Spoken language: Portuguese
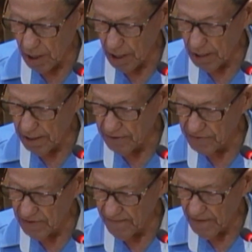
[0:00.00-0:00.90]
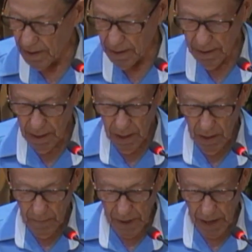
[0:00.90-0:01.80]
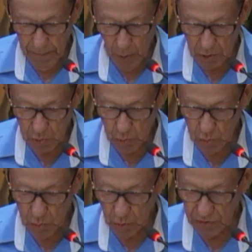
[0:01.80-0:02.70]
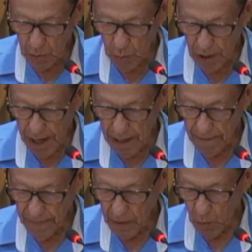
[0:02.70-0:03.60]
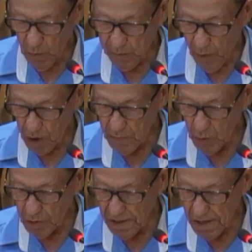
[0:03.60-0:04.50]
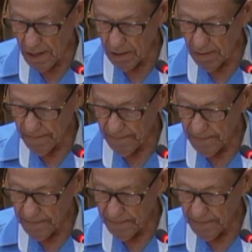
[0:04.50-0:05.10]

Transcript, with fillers: regressiva para pôr tudo no seu lugar, conforme eu criei.